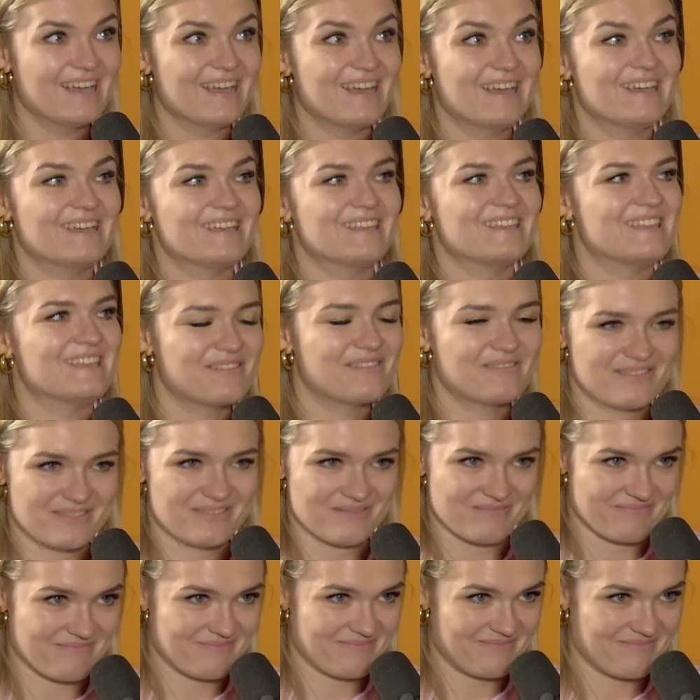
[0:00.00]
Nie
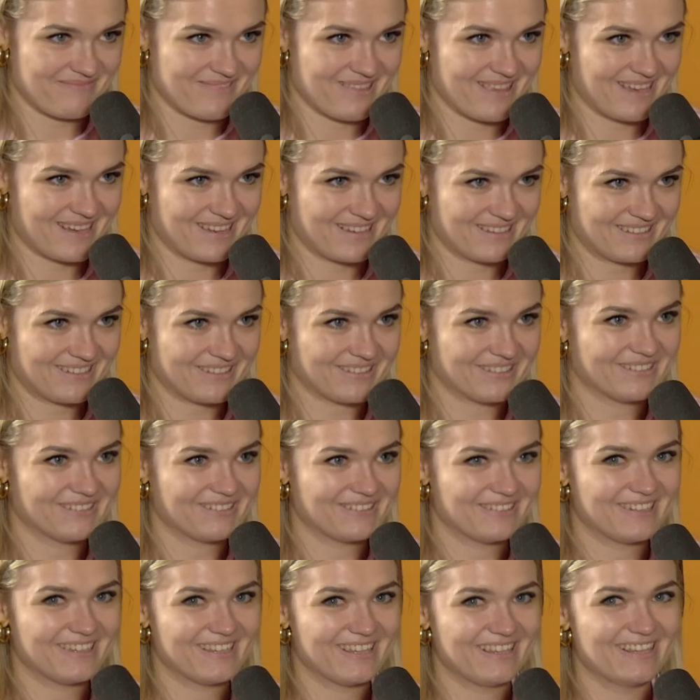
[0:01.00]
wiem, jak
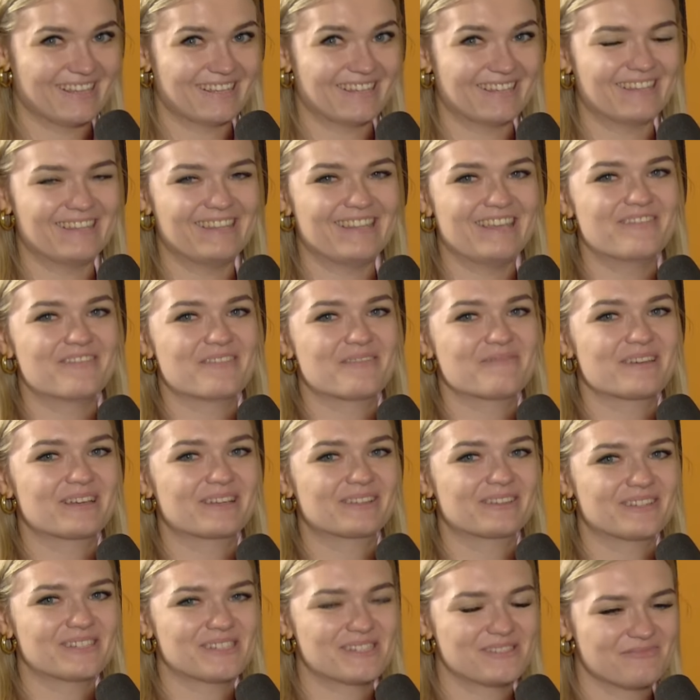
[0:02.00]
to. I nie wiem,
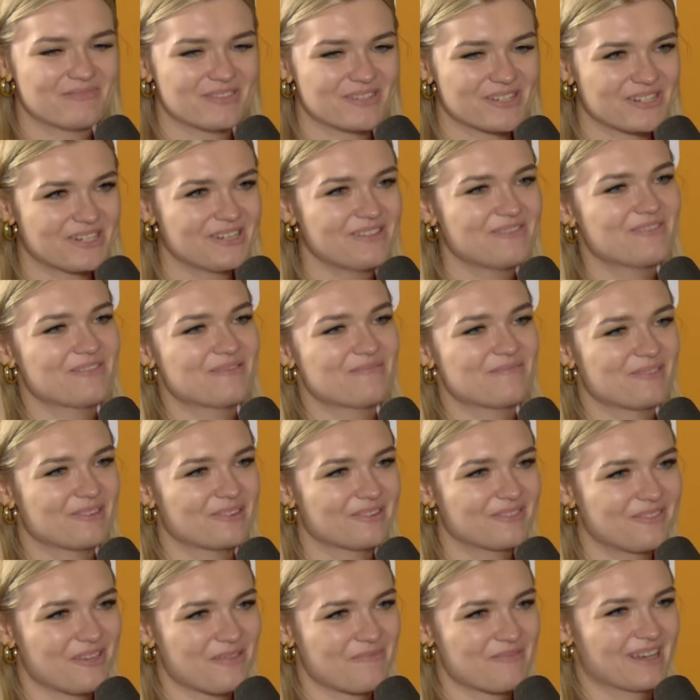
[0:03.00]
jak to jest możliwe,
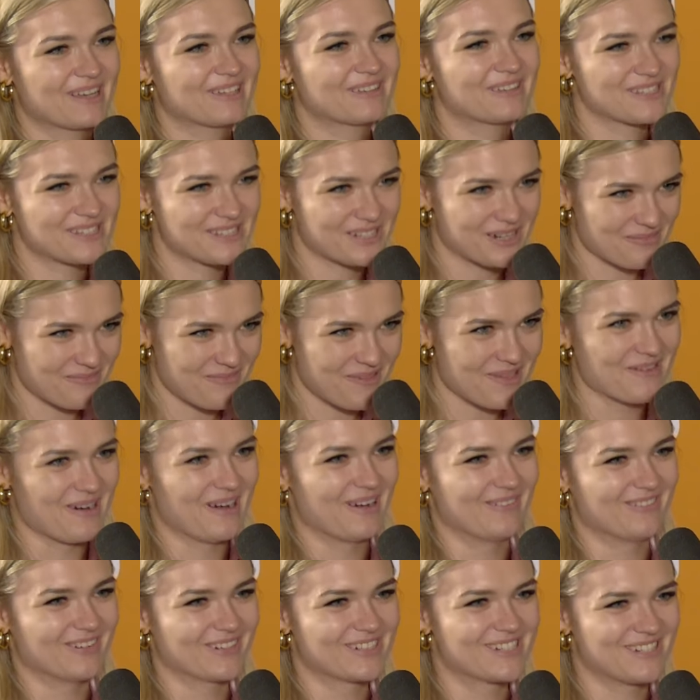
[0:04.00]
bo wiem, jak to
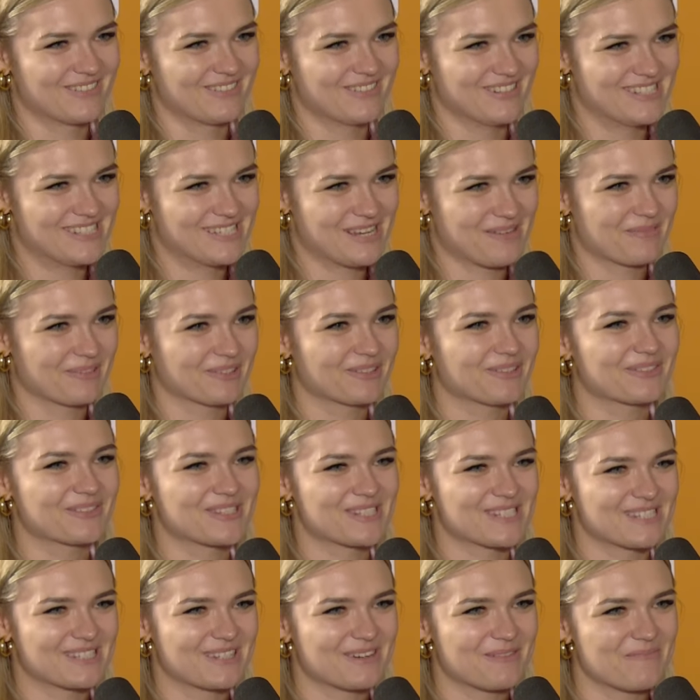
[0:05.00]
zrobiłam, oczywiście, bo to
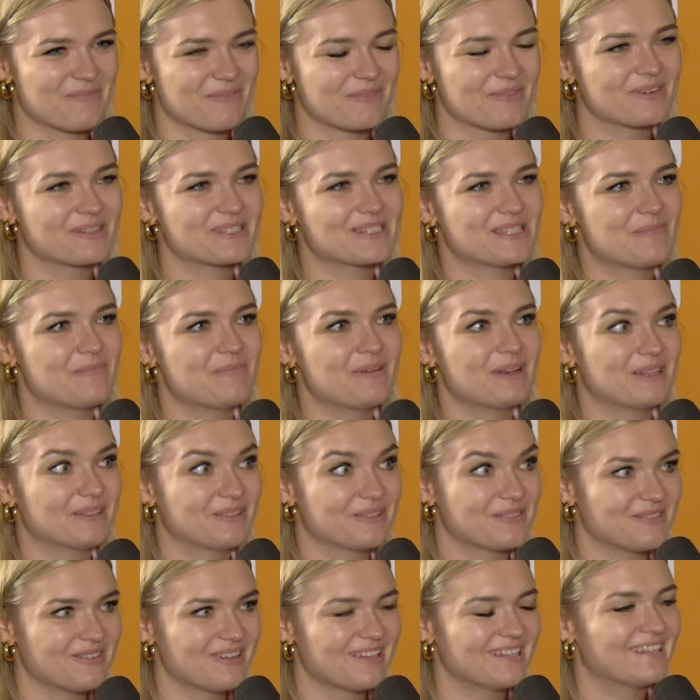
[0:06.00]
wszystko było
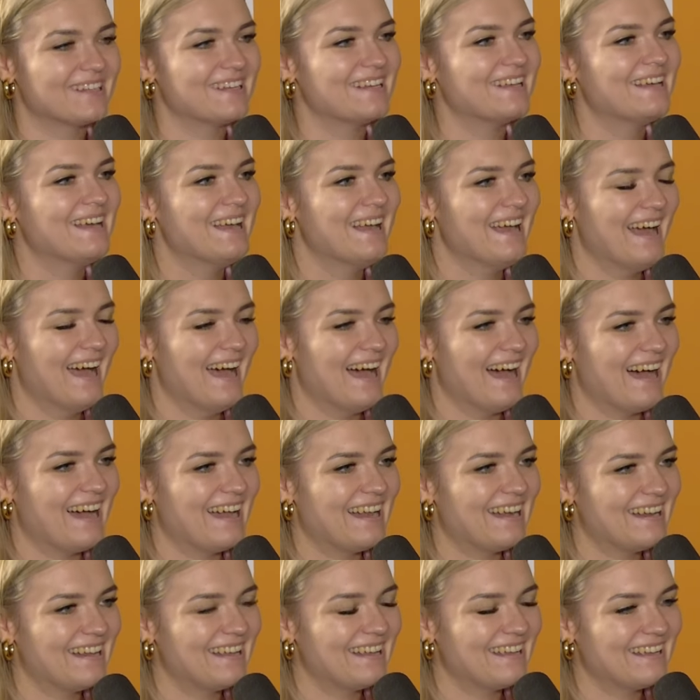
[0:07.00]
zaplanowane,
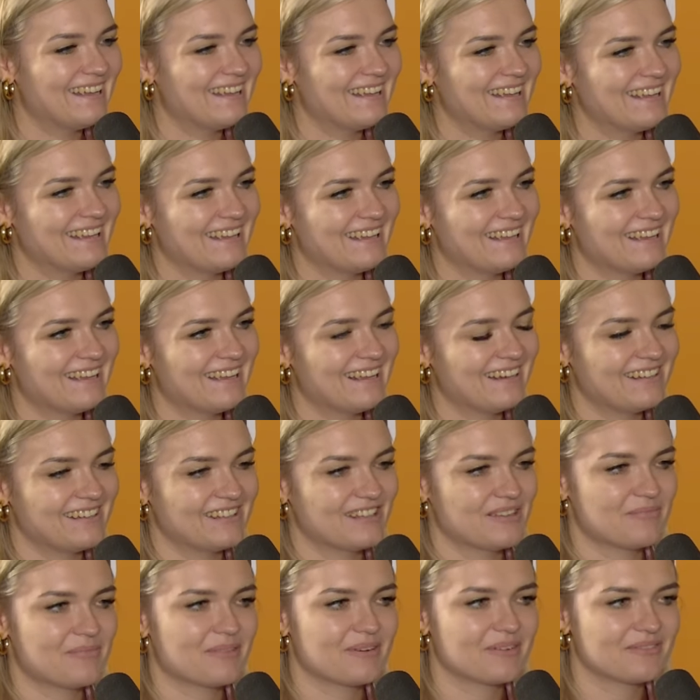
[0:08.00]
ale, ale
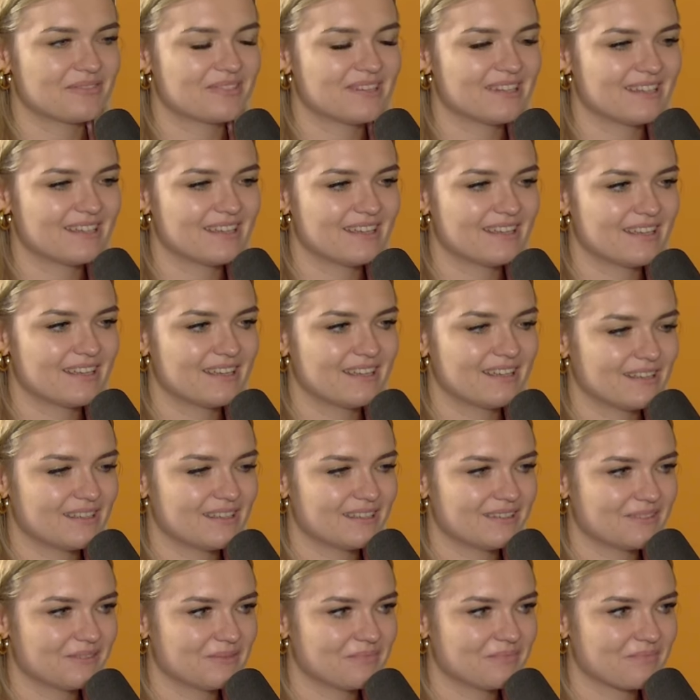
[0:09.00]
naprawdę
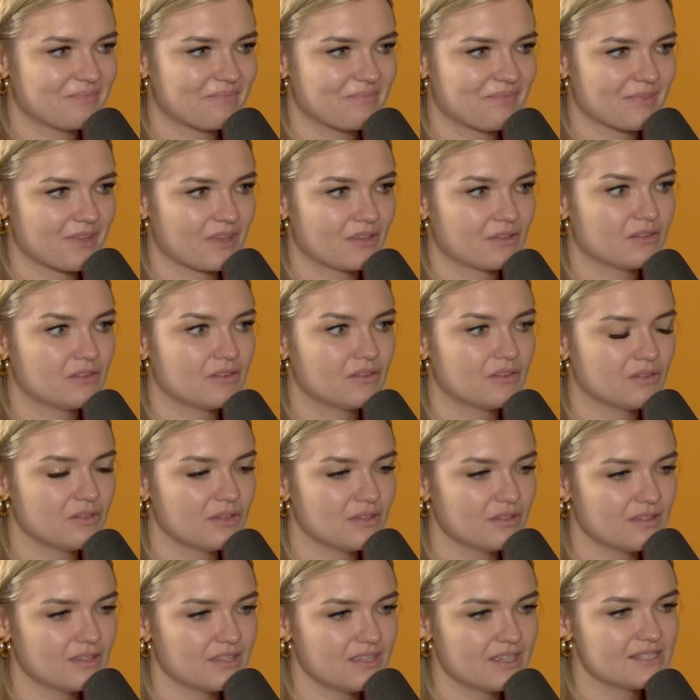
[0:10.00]
no,
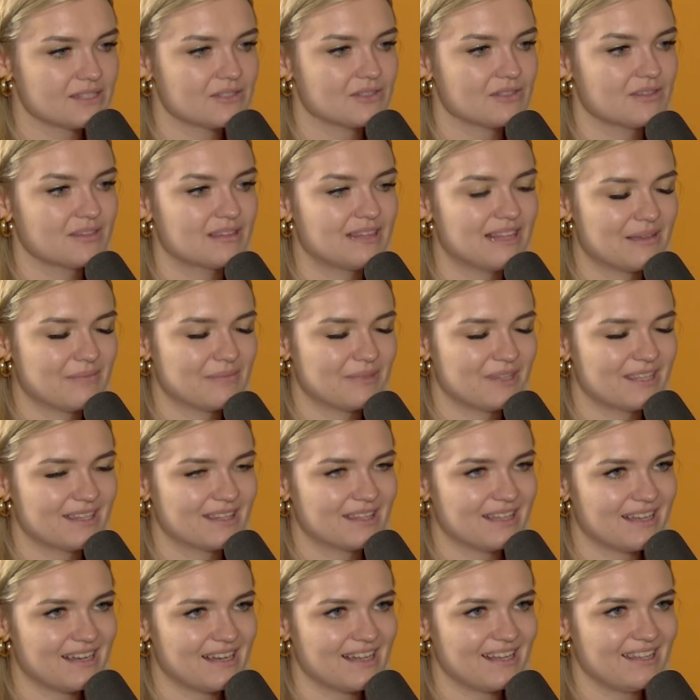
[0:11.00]
jest to dla mnie
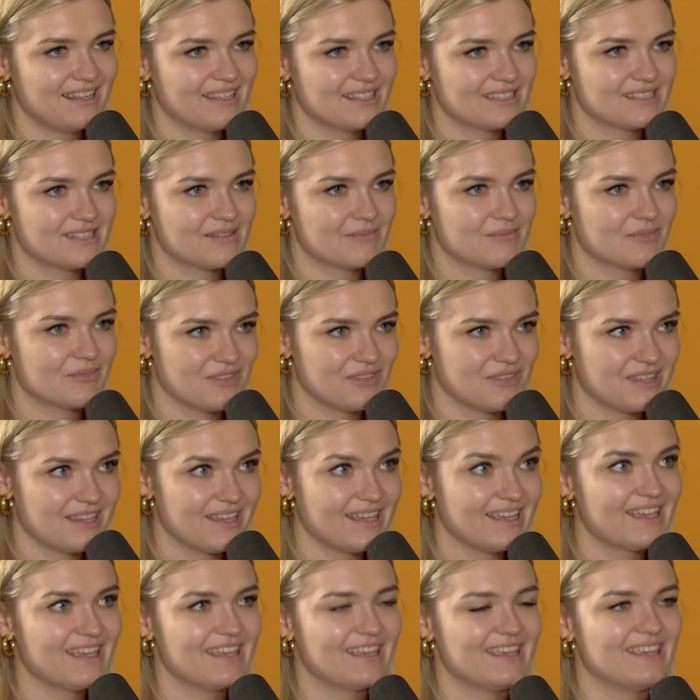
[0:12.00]
dalej
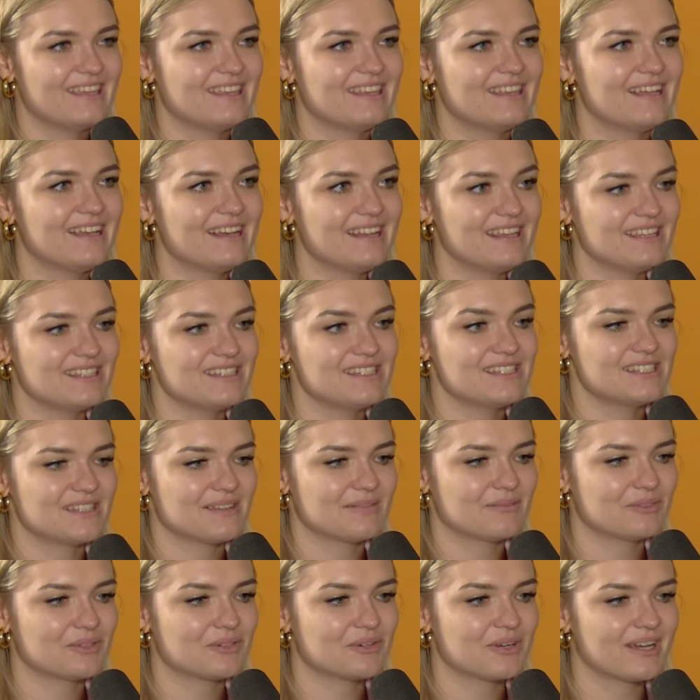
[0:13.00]
niesamowite i dalej gdzieś
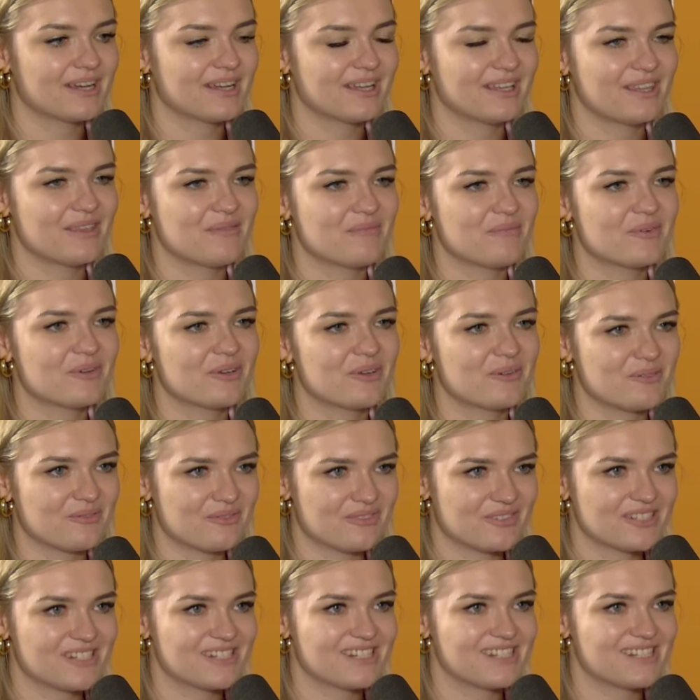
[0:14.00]
tam trochę nie mogę
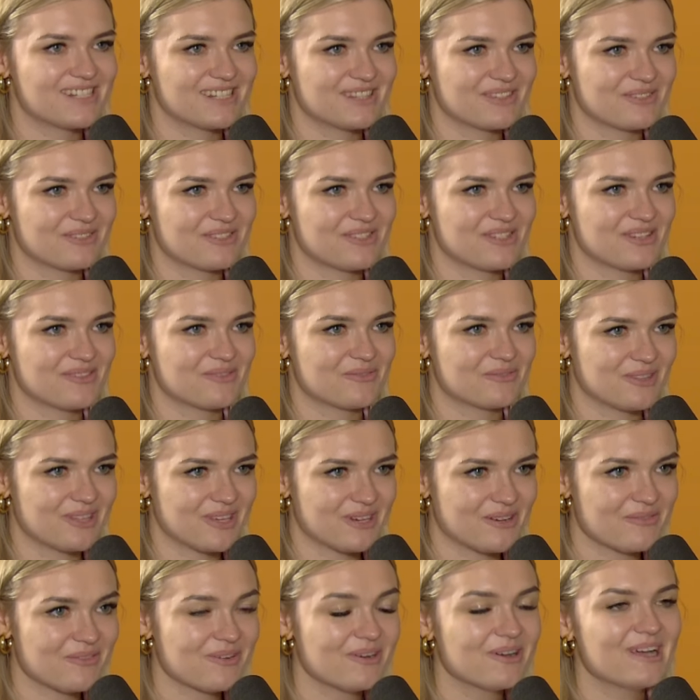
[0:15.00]
uwierzyć, że to się
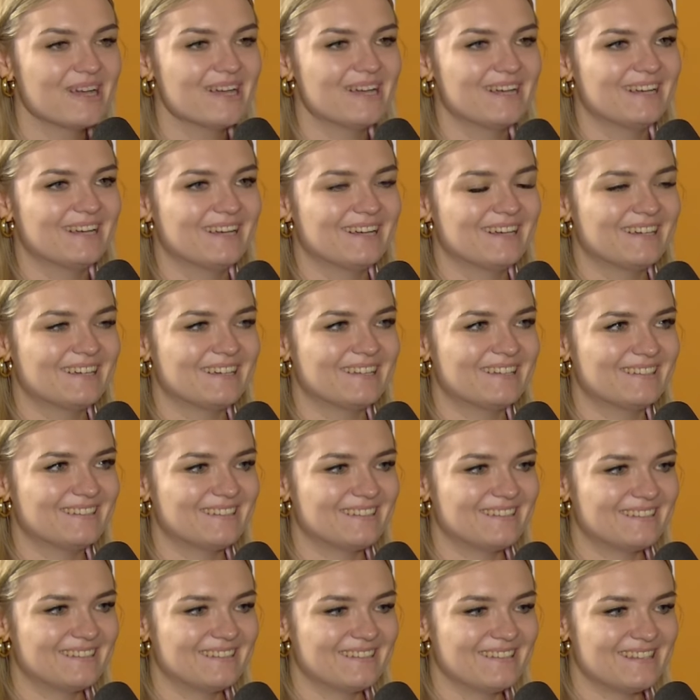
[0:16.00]
udało.
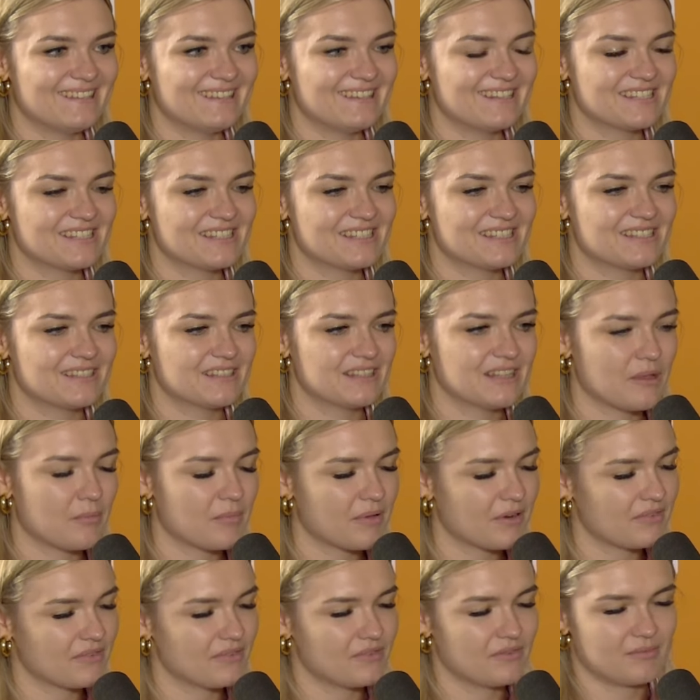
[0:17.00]
E, I jest
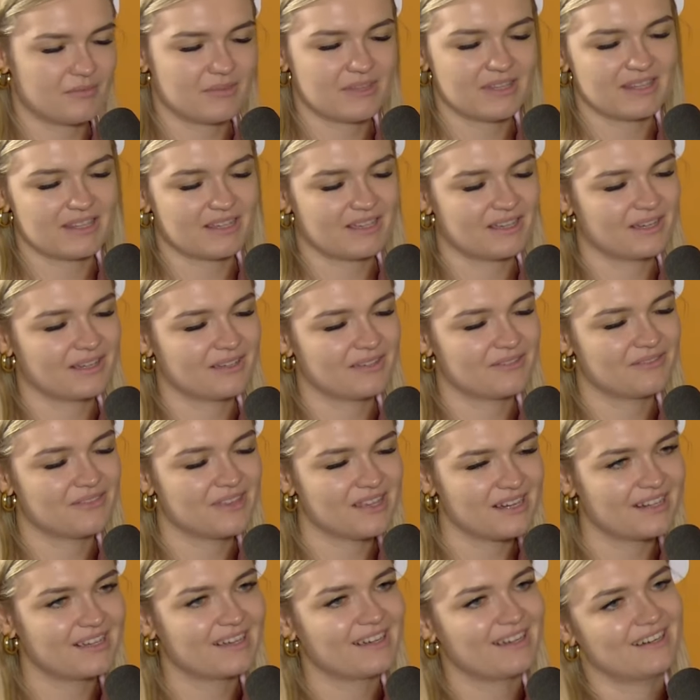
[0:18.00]
naprawdę we mnie taka
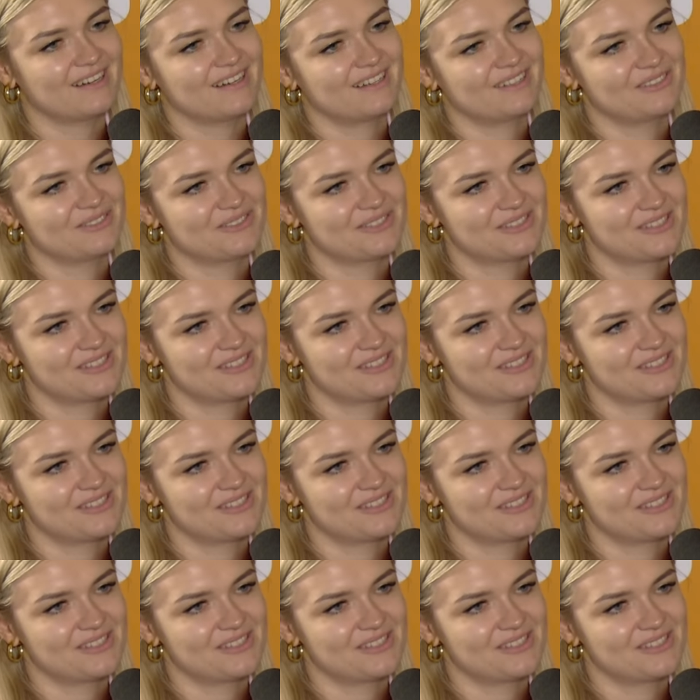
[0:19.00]
wielka radość.